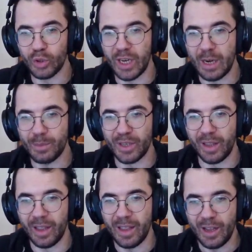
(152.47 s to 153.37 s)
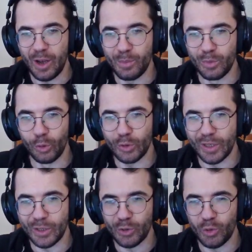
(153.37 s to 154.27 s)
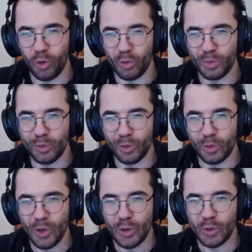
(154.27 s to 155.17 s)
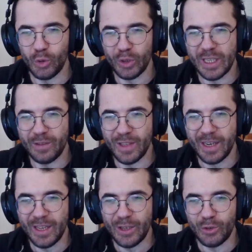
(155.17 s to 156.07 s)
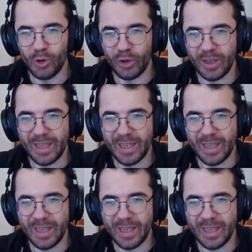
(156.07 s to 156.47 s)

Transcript: kanalımıza da abone olursanız çok mutlu olurum. Çok sevinir. Çok